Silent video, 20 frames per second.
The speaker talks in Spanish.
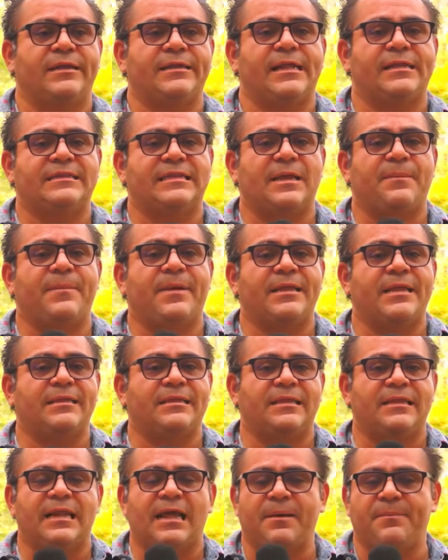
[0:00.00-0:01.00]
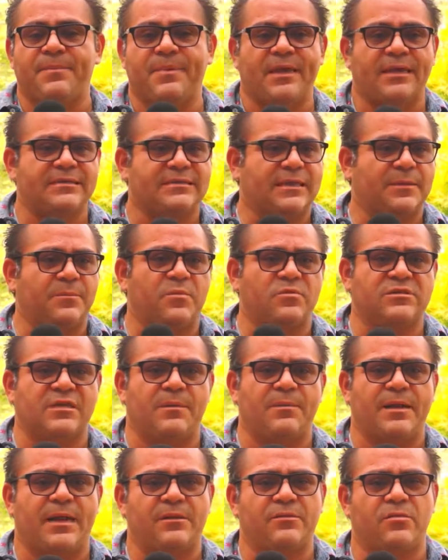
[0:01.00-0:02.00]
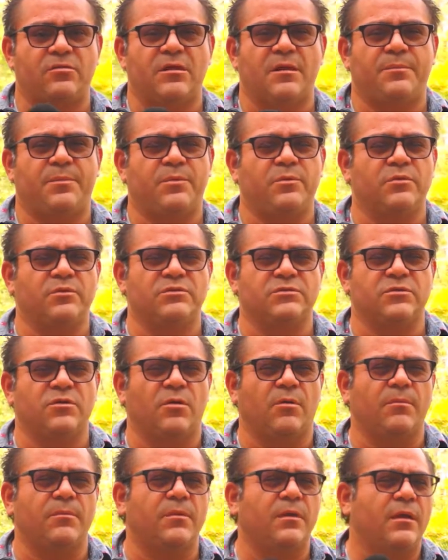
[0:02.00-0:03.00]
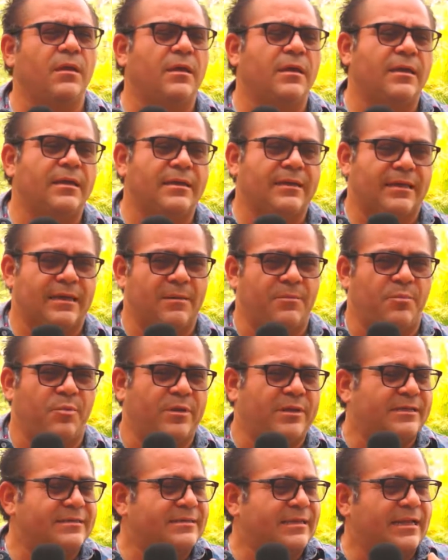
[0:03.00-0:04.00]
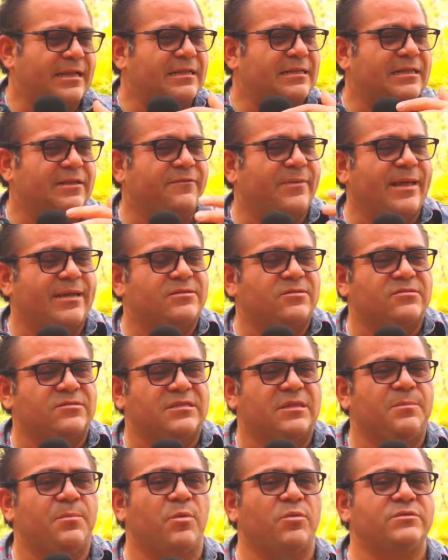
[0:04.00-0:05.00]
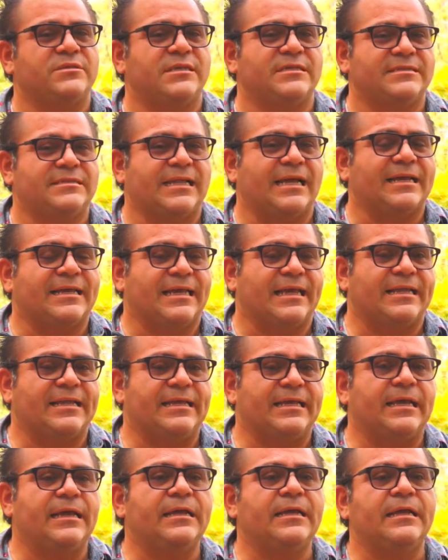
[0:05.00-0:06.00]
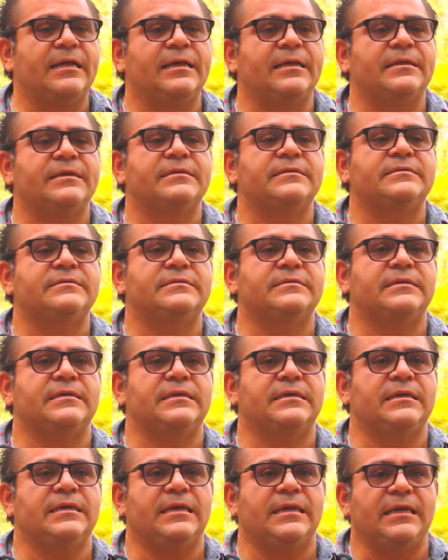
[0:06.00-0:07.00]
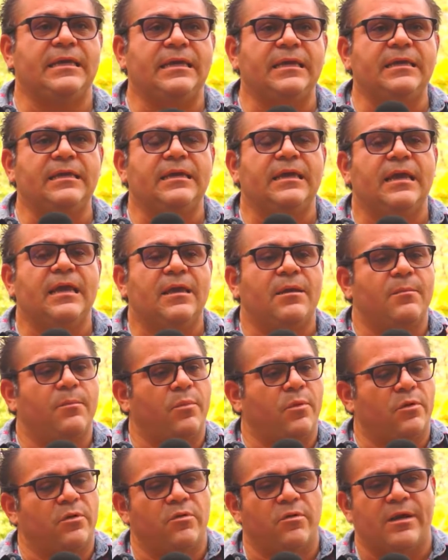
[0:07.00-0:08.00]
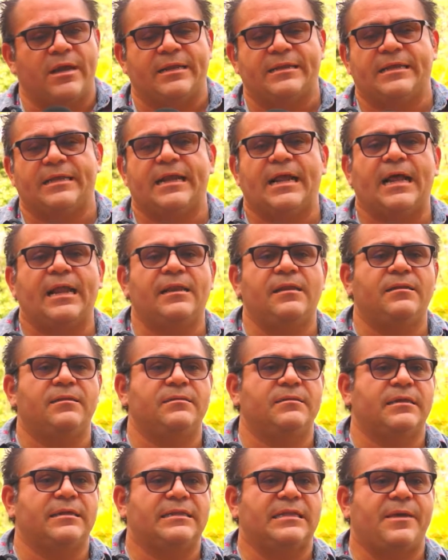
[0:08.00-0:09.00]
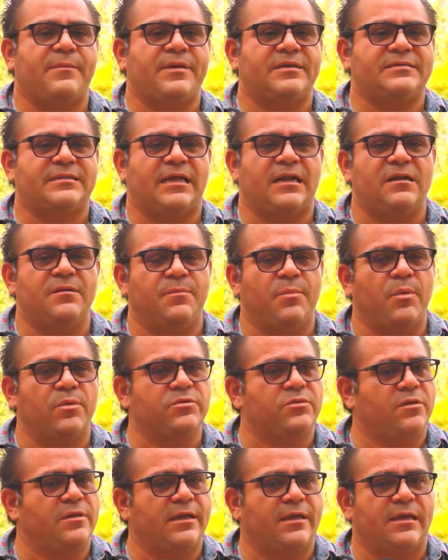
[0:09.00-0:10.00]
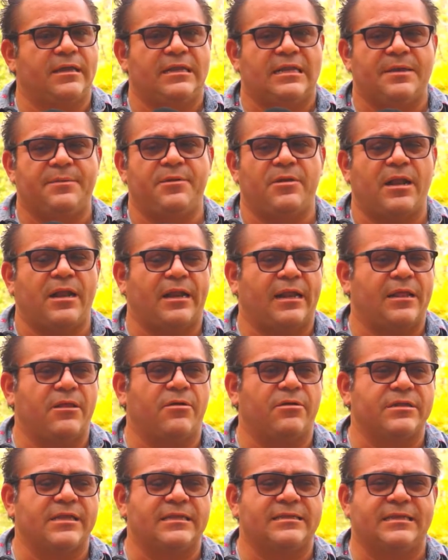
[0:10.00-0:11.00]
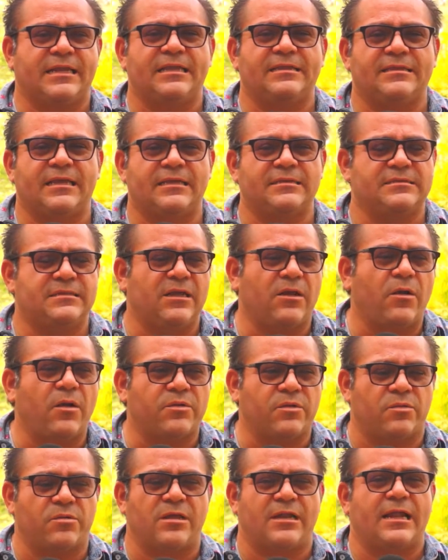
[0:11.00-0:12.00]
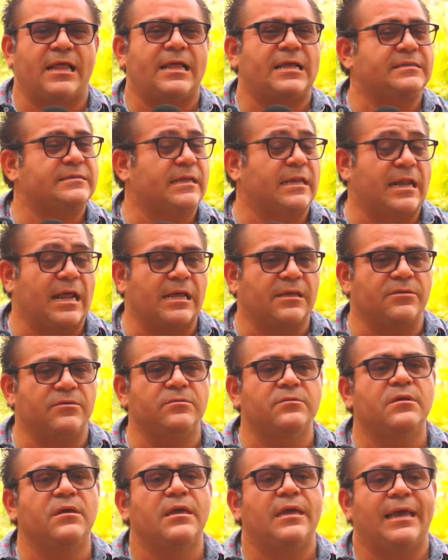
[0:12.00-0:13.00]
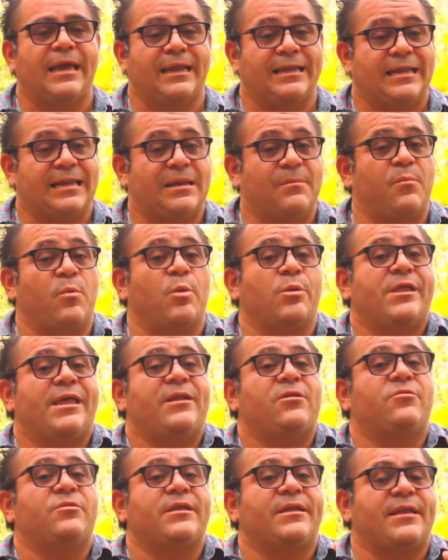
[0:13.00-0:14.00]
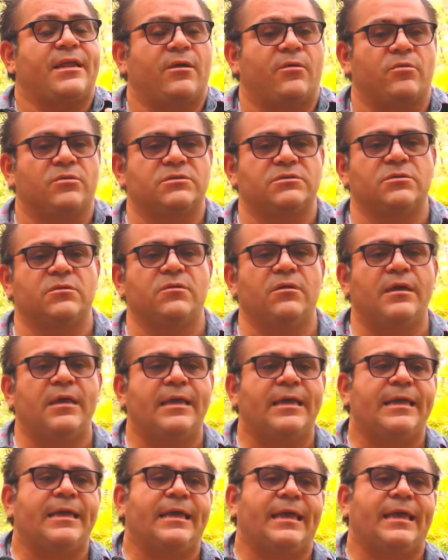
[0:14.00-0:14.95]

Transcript: En el tema de tilapia estamos hablando de una producción que puede ser en diversos tipos de estanquería, ¿sí? y por lo general eh, debe estar el punto de equilibrio alrededor de 35 toneladas al año en el modelo de negocio.